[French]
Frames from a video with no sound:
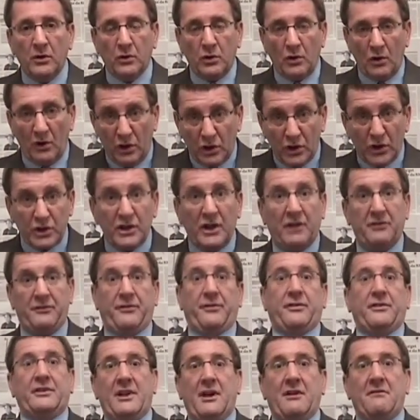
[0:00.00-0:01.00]
que le
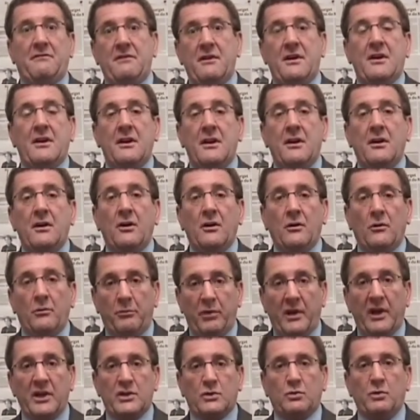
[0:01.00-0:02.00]
chef de la ville
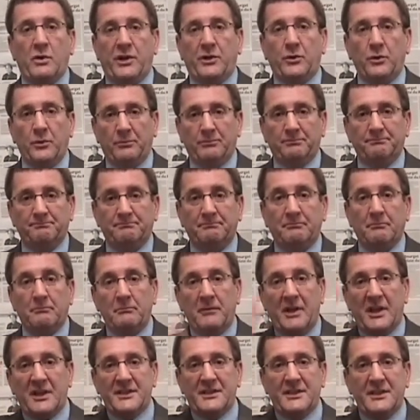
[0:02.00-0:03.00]
prend soin d'eux.
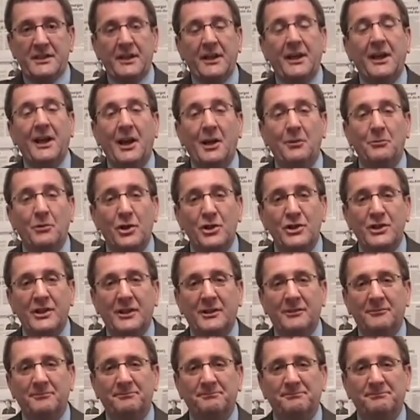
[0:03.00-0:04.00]
Merci et à la prochaine.